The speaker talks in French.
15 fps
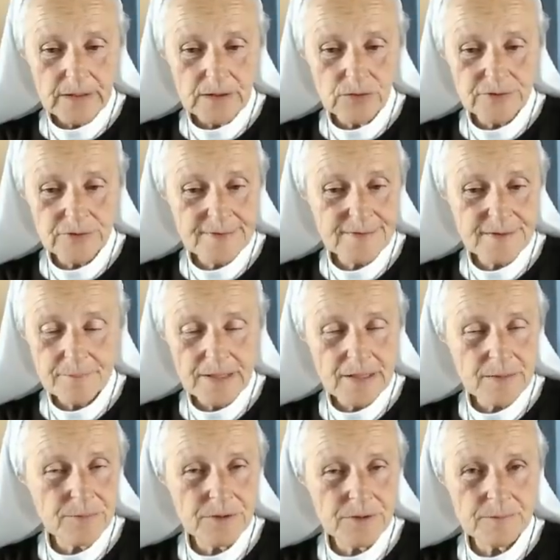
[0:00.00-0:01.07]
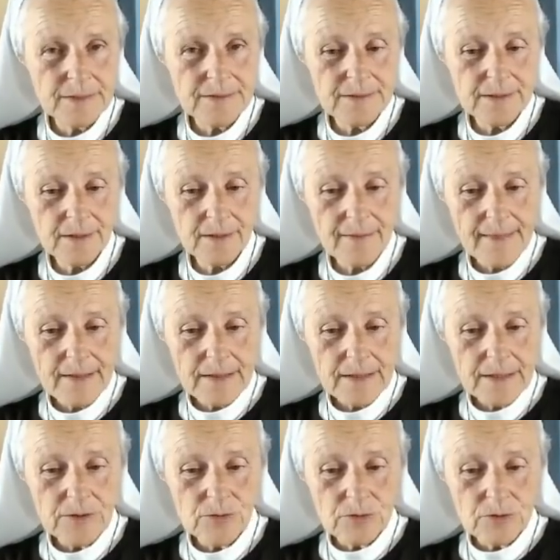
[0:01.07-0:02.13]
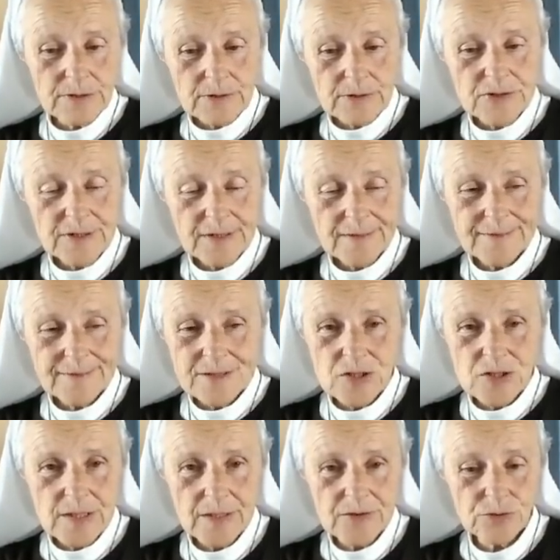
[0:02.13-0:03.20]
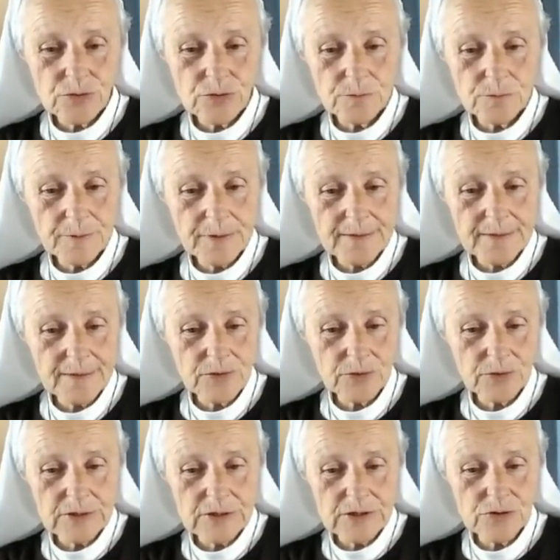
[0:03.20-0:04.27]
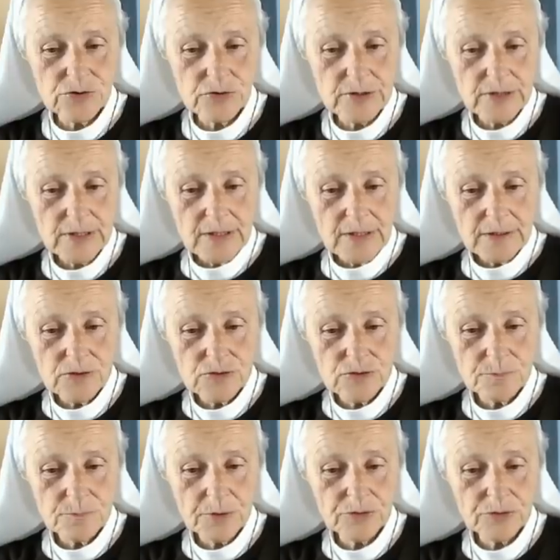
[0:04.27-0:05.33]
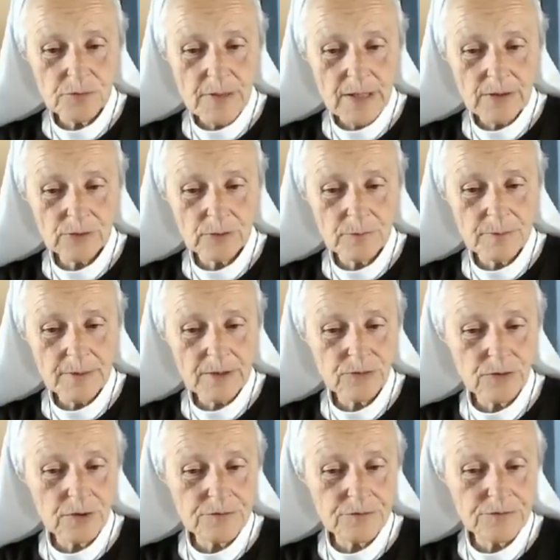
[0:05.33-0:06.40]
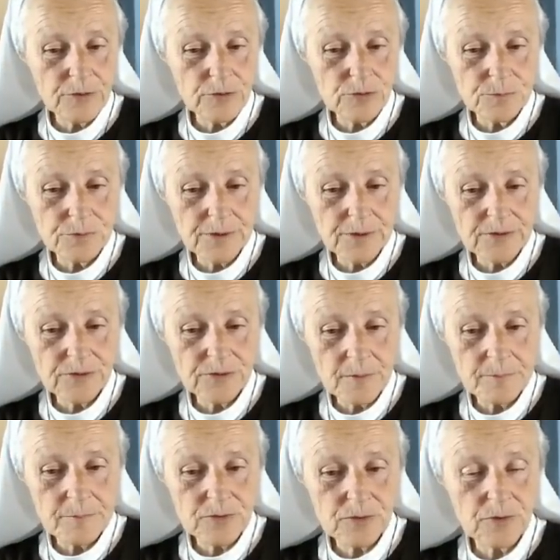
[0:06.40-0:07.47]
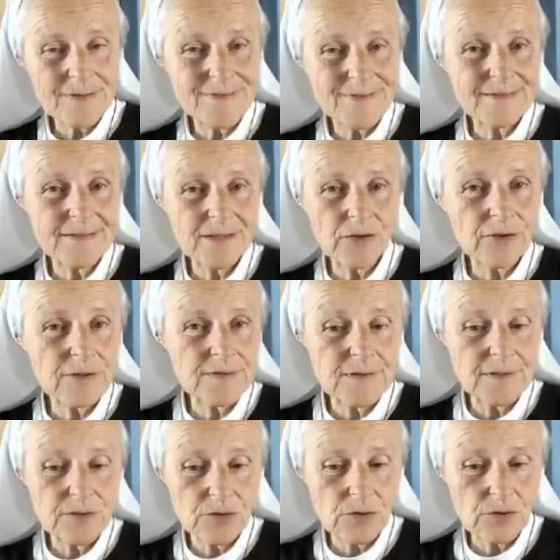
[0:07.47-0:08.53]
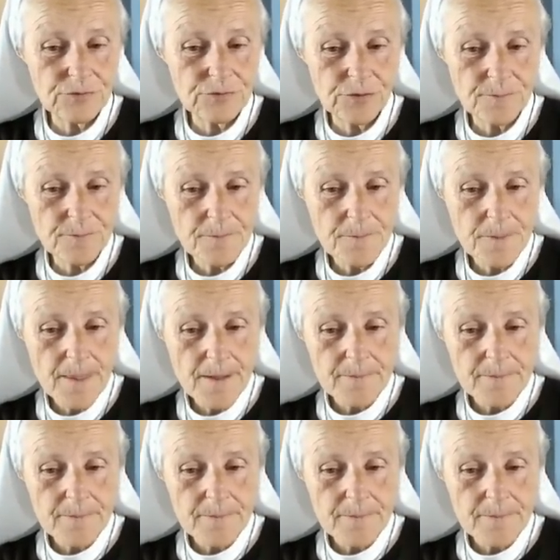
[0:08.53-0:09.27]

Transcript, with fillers: Et donc ça, c'est pas la bonne manière. Et donc il y a une certaine génération de prêtres et de religieuses qui supportent mal qu'on parle de l'enfer ou du purgatoire parce qu'on les a terrorisés étant enfants.